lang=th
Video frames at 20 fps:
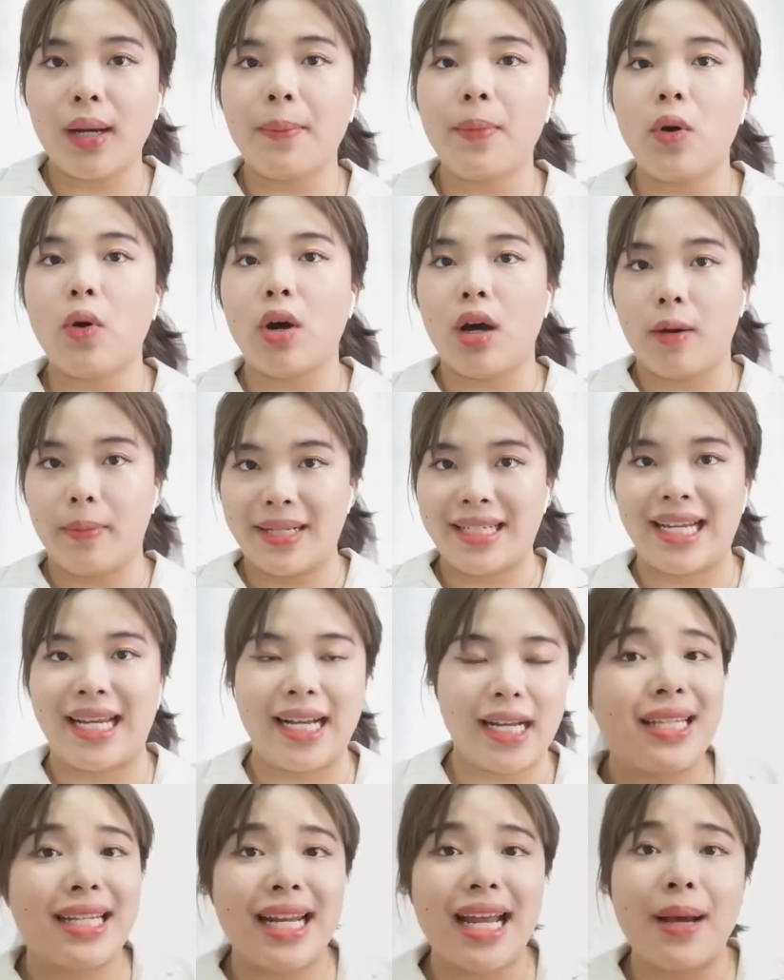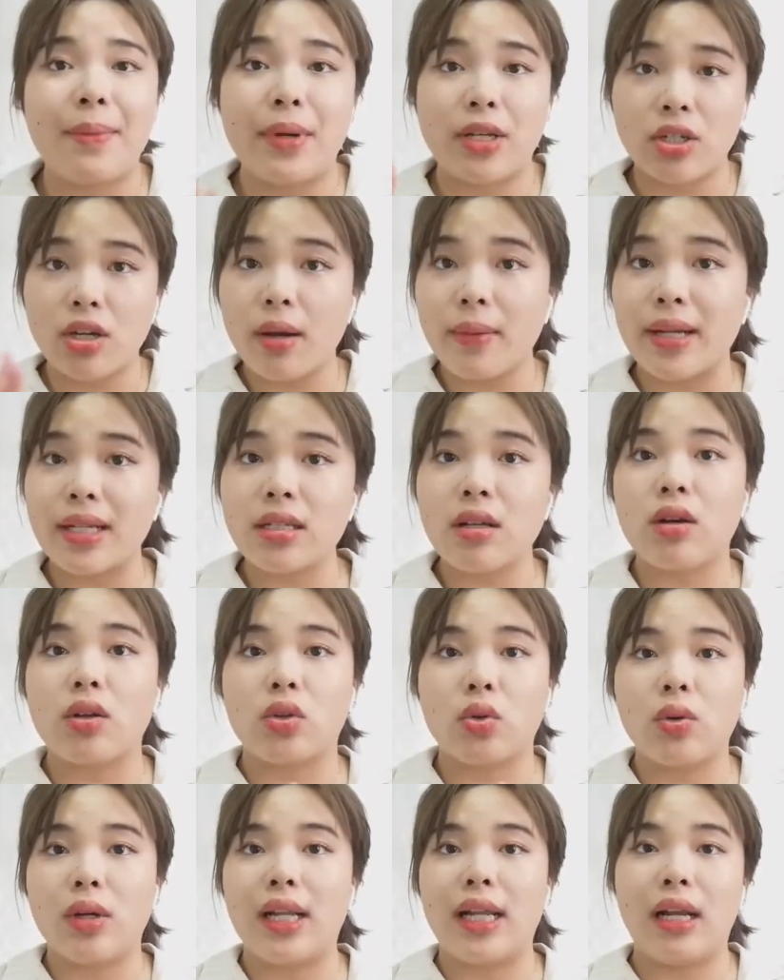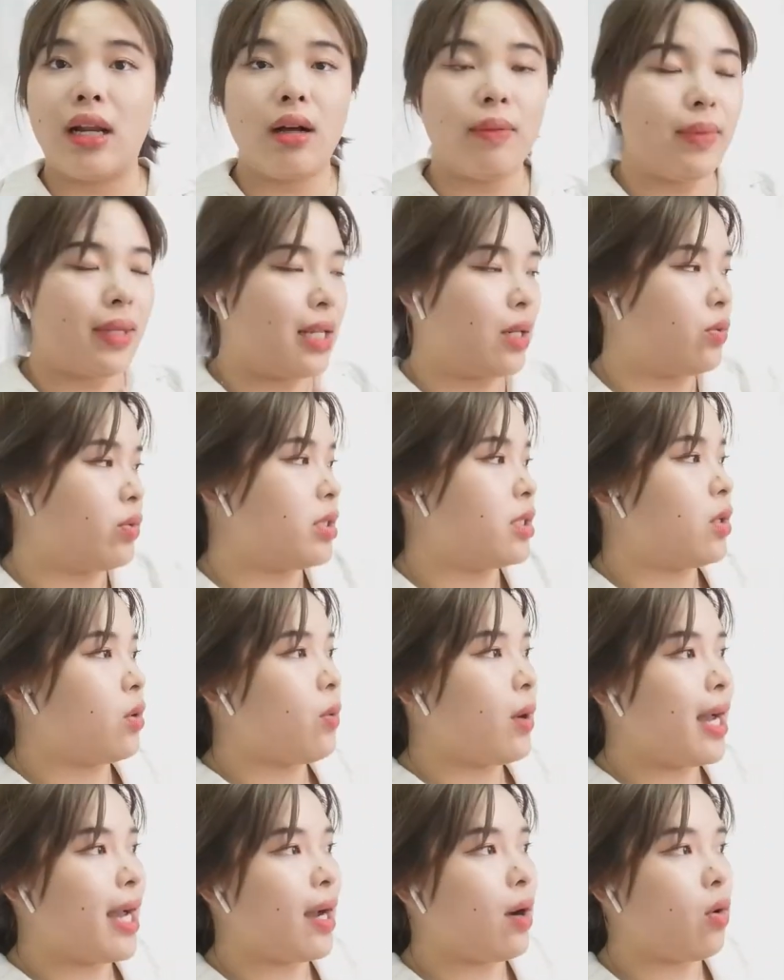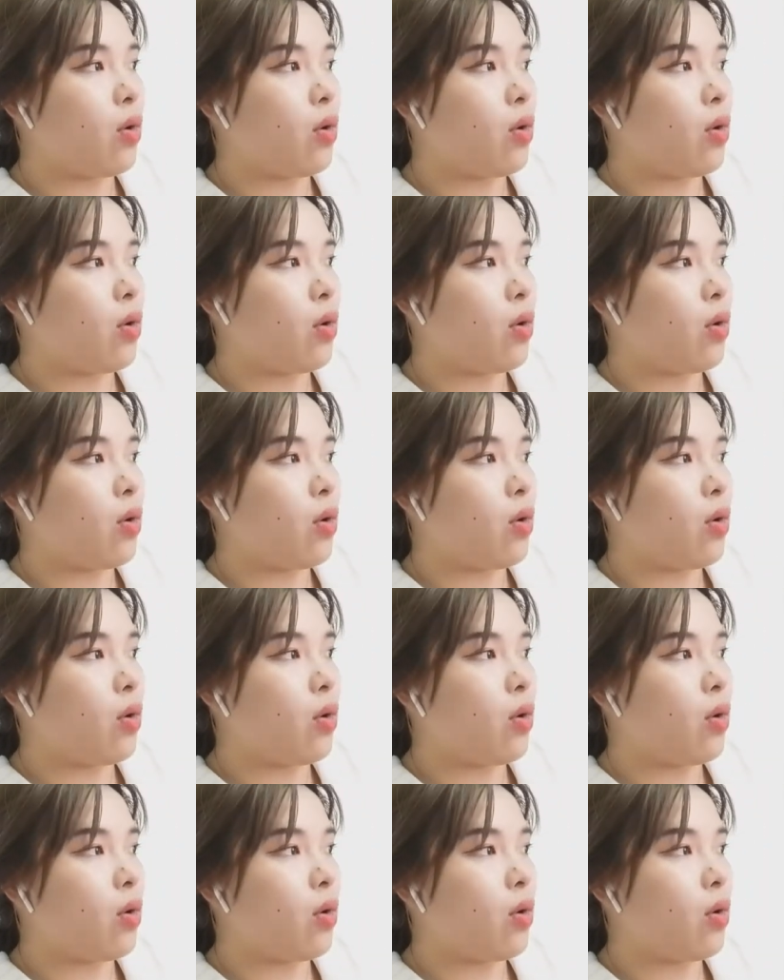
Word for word: โปรงเอาไปใช้ในนีด้ามาชอบทั้งสองตัวเลย รอบนี้รู้สึกว่า